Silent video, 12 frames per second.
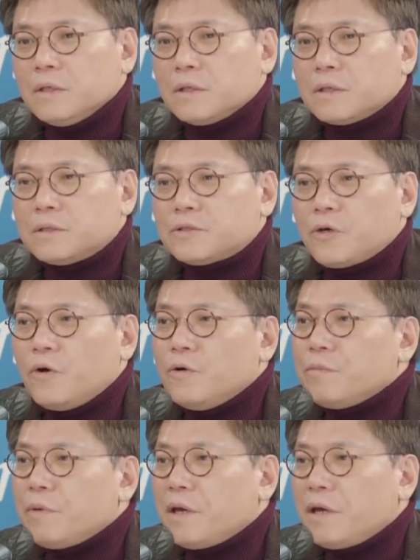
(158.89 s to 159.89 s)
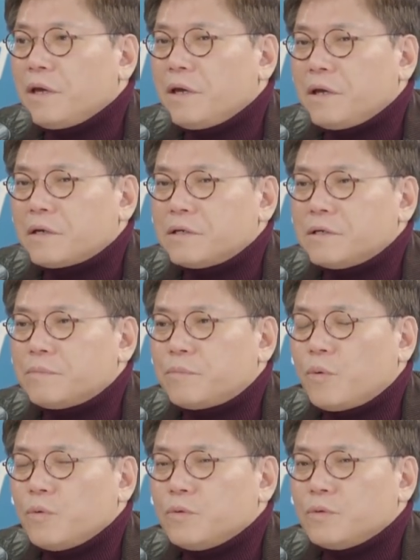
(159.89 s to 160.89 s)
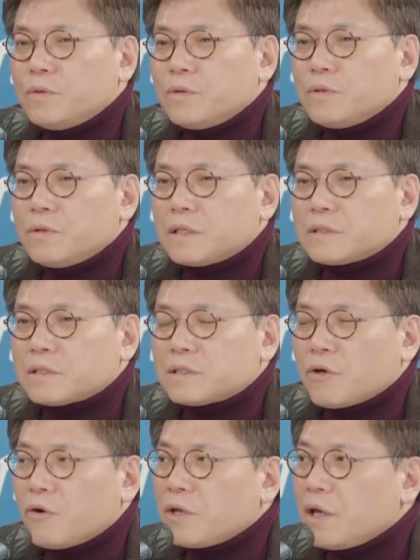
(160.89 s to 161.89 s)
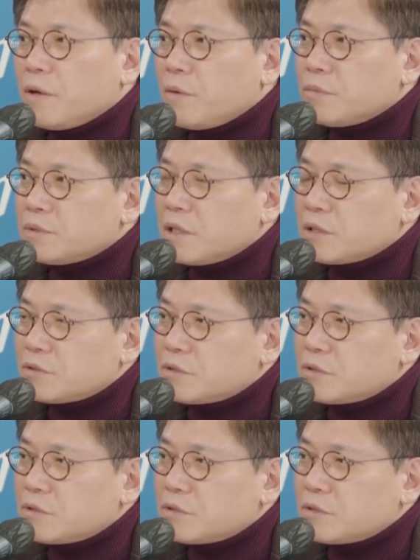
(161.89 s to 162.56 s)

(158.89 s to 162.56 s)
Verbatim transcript: 그 처음에 그 본 행사 전에 이제